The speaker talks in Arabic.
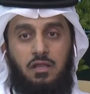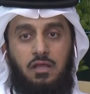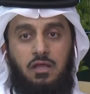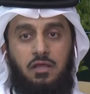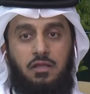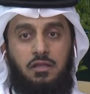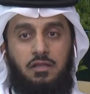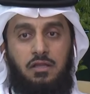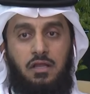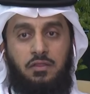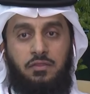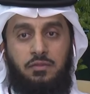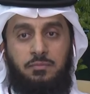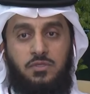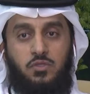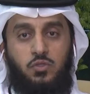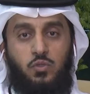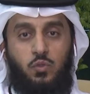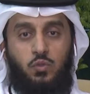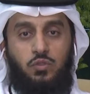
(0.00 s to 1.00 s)
الانظمه
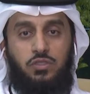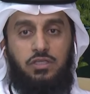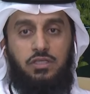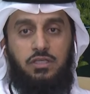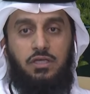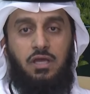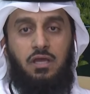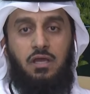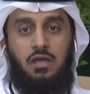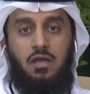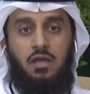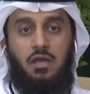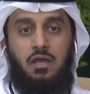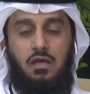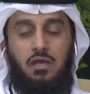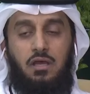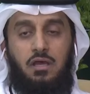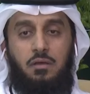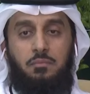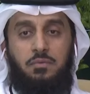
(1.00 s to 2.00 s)
السعوديه
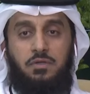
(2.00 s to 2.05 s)
آه،